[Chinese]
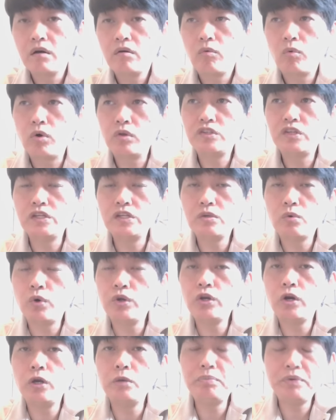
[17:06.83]
我曾
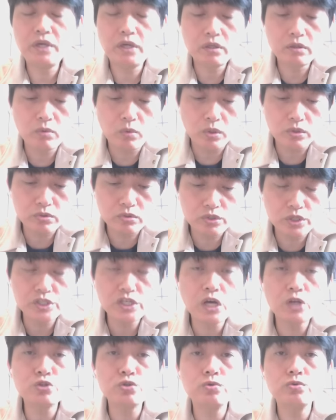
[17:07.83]
我有一篇，我最
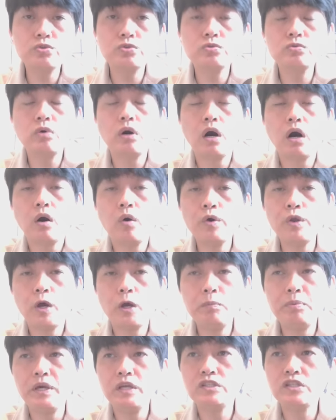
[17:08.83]
近要出书哈、哦，我
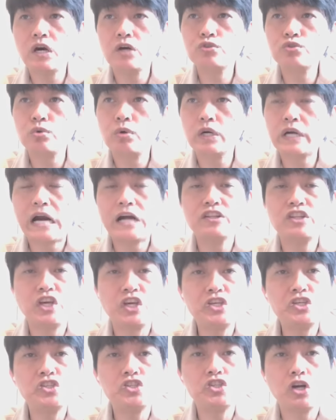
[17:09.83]
有一篇叫做《钢
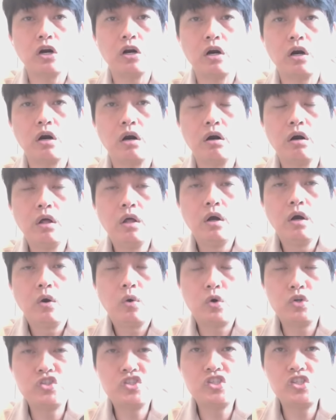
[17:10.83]
铁英雄》哈、哦，
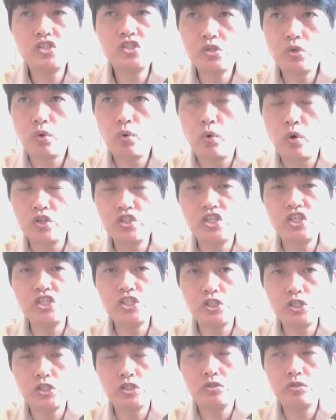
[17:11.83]
我自我期
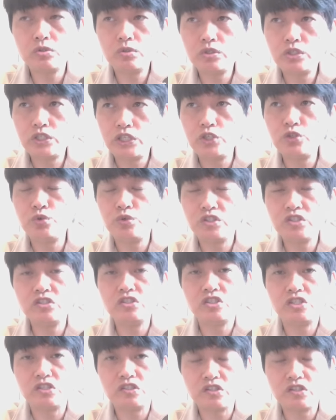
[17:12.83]
许期许
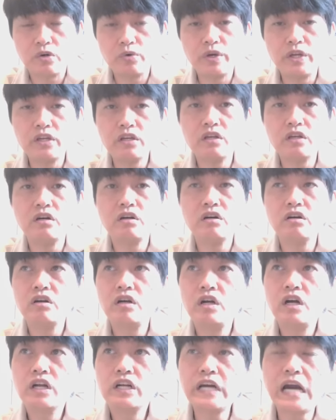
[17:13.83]
自己成为那
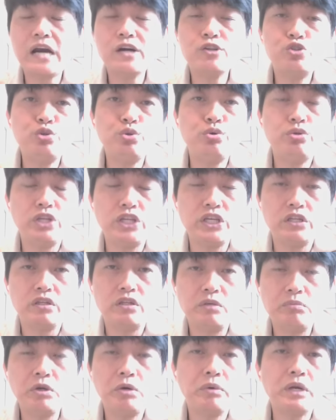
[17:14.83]
个钢锯
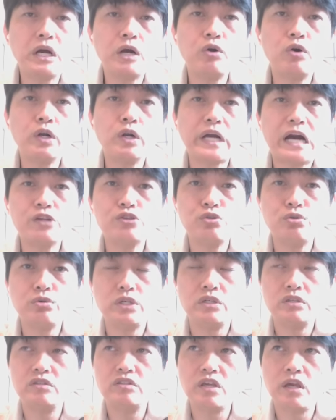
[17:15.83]
岭，你们有看过《钢锯
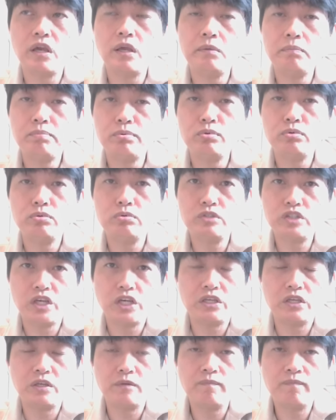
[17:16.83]
岭》这一部
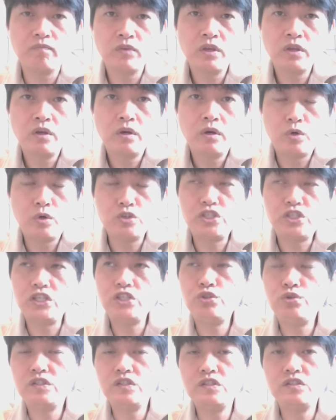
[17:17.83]
电影？我期
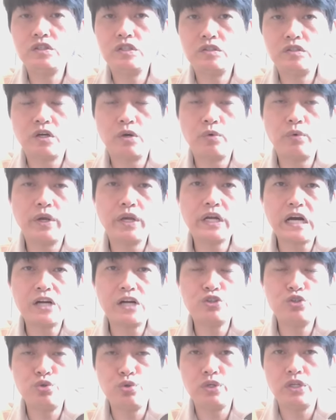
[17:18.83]
许自己成为
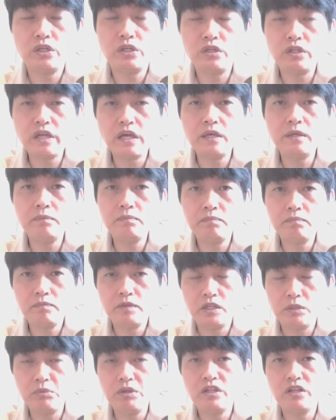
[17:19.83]
钢锯岭那里
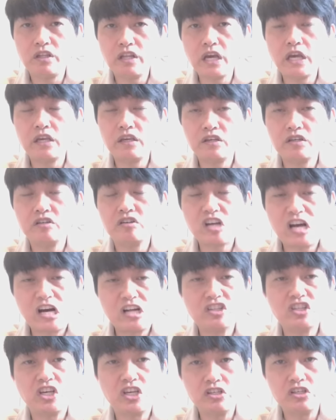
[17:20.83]
面的那一个
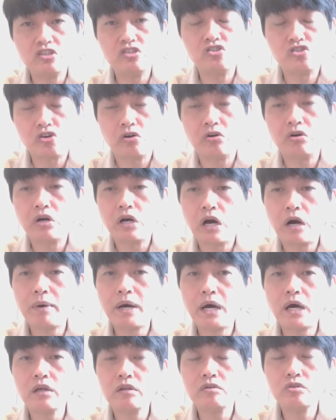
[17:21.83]
钢铁英雄，好
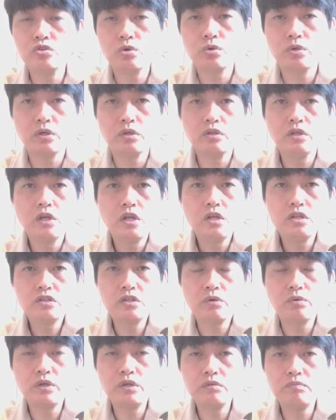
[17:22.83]
吗？做
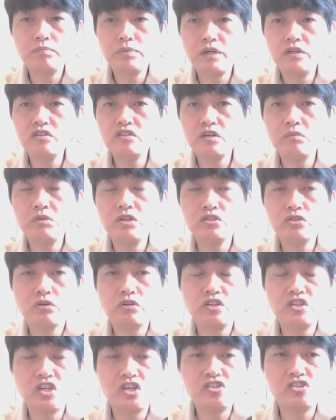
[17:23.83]
成为别人生命
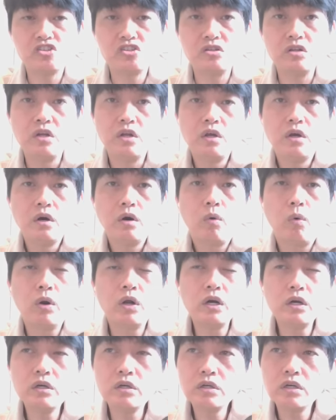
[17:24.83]
中的天使。我
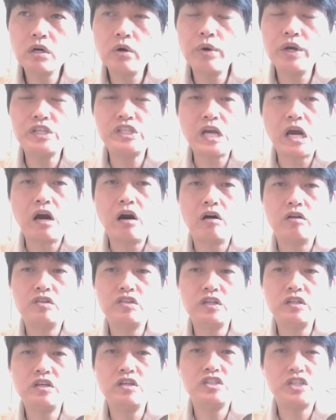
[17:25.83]
跟各位讲啊，
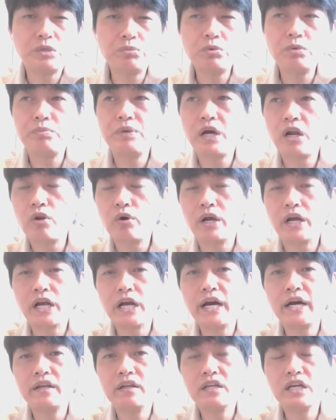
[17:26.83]
真的节目不要乱
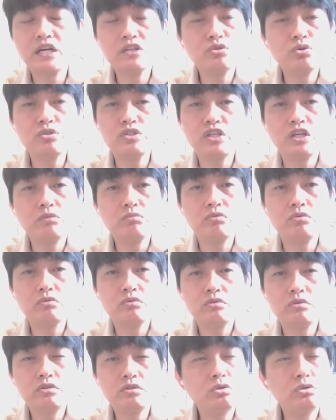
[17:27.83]
看，看错节目。